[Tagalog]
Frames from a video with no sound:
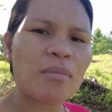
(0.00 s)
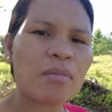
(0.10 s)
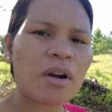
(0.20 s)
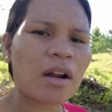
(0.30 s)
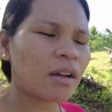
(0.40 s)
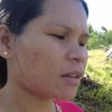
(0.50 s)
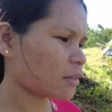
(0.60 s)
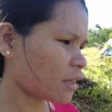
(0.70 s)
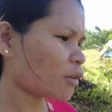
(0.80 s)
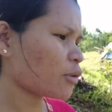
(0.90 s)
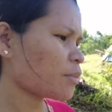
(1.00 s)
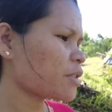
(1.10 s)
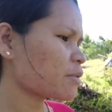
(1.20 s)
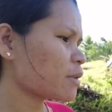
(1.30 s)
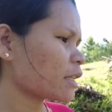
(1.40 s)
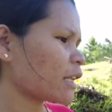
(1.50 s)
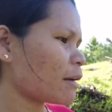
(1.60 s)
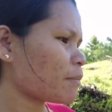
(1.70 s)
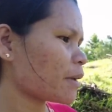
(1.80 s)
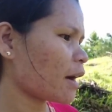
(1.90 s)
Murag nagluib jud mga
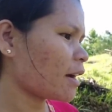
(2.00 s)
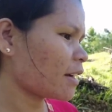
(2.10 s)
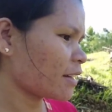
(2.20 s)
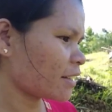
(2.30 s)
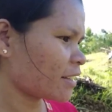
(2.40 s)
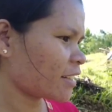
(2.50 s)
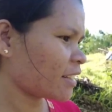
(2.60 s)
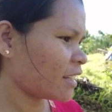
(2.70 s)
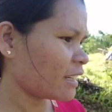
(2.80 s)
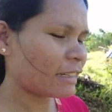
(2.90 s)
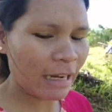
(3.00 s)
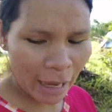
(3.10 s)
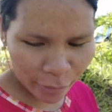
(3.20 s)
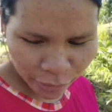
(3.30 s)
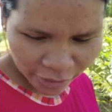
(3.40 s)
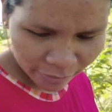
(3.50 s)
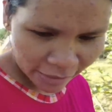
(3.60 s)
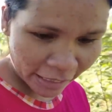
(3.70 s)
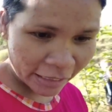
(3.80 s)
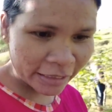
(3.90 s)
tilapia. Nanago jud
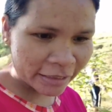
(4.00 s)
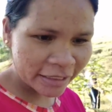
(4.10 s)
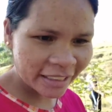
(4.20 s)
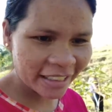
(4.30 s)
mga dagko.